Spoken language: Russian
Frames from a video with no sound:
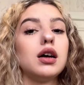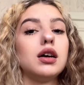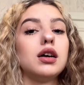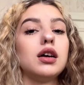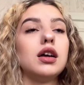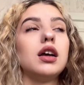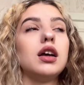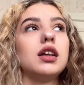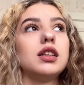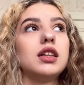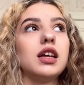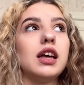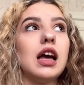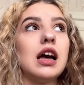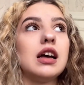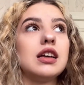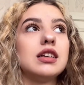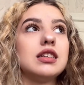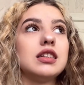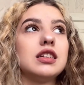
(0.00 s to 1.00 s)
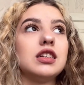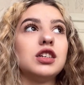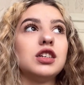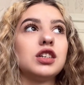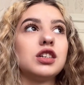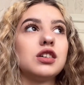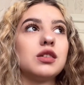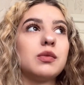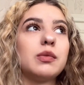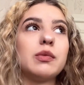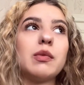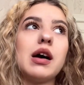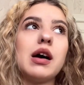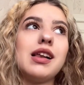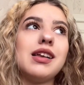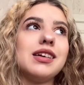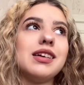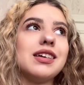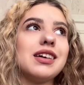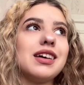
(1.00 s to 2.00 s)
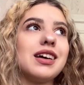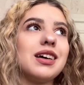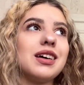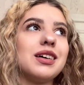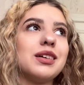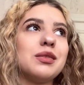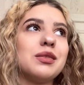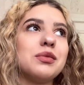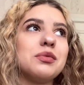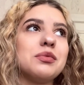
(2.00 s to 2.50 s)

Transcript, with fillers: Это я слишком маленькая.